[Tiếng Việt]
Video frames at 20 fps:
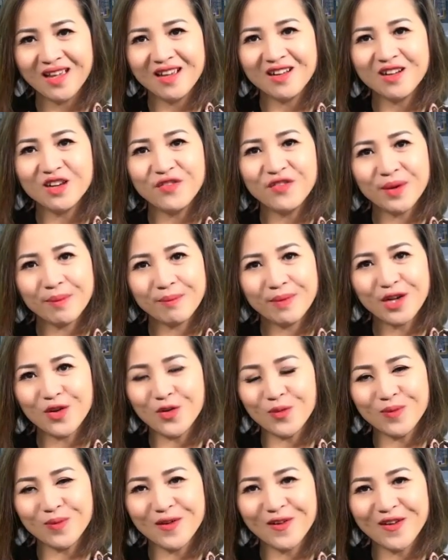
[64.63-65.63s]
Người Việt mình
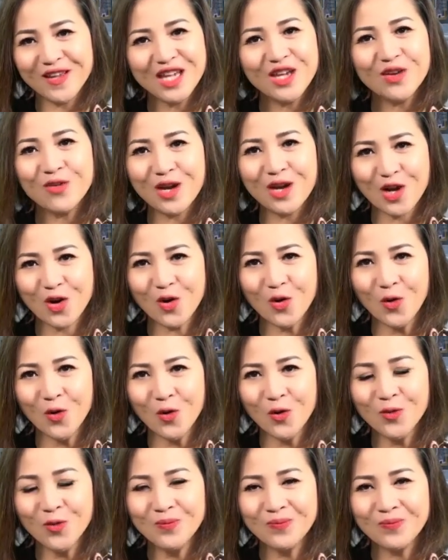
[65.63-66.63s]
cũng nói yêu là
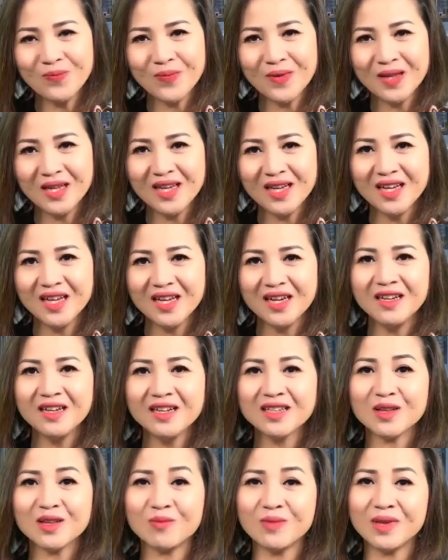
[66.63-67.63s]
khổ. Đức
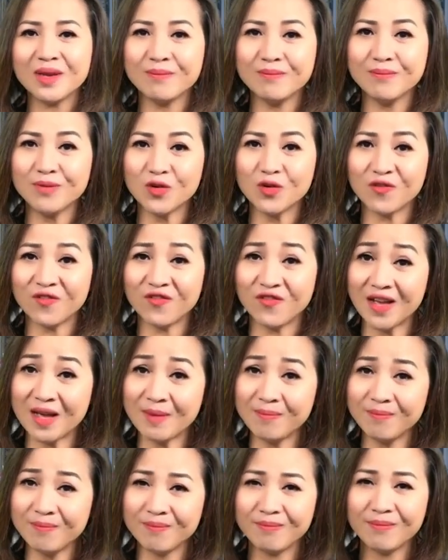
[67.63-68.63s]
Tổng giám mục
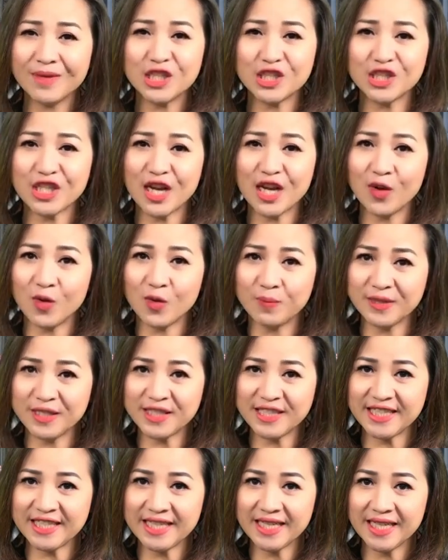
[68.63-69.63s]
Pháp Michel
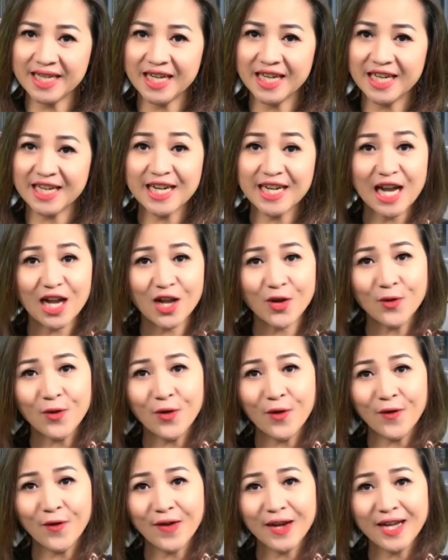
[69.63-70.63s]
Aupetit đặt câu
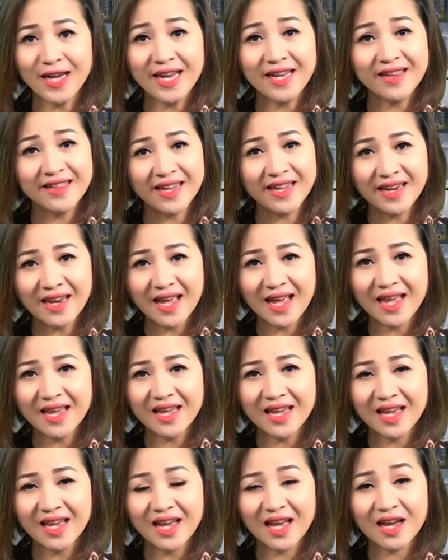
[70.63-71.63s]
hỏi nên tin ai,
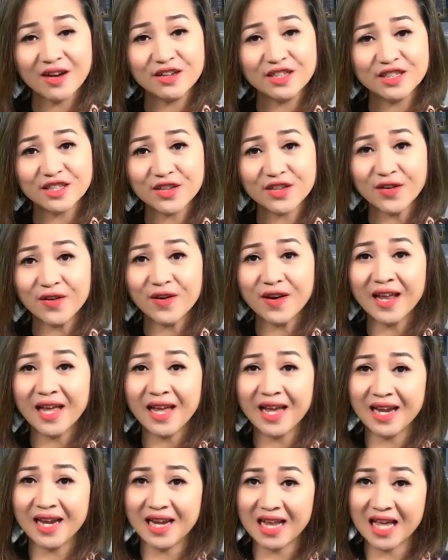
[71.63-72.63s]
Aristotle
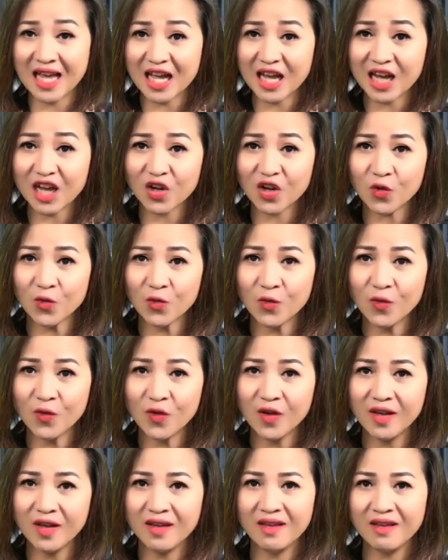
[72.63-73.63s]
hay là Aragon?
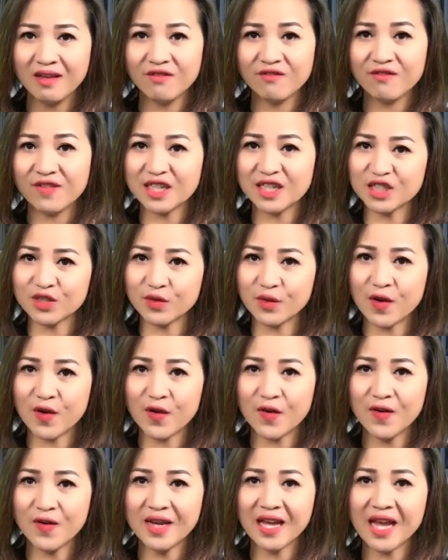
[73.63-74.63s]
Và sau
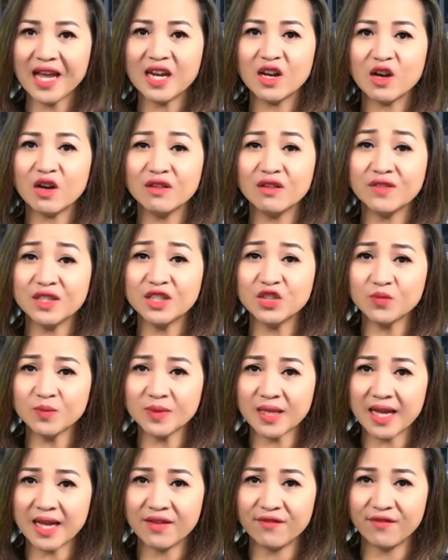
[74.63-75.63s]
đó Ngài nói với chúng
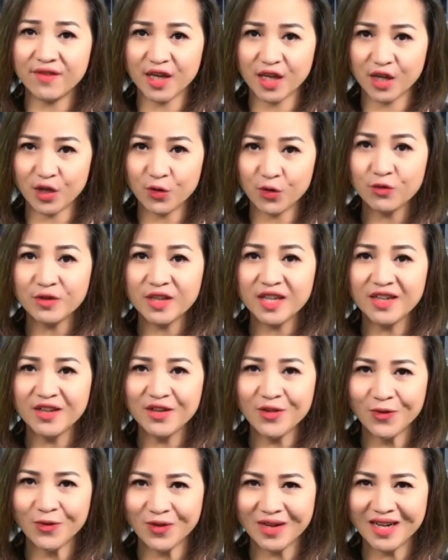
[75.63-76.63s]
ta về yếu tính
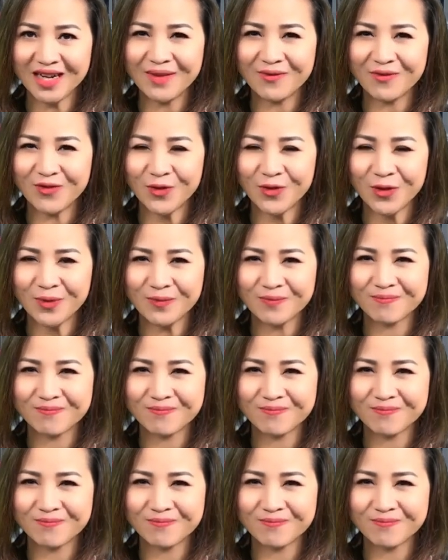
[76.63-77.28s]
của niềm vui.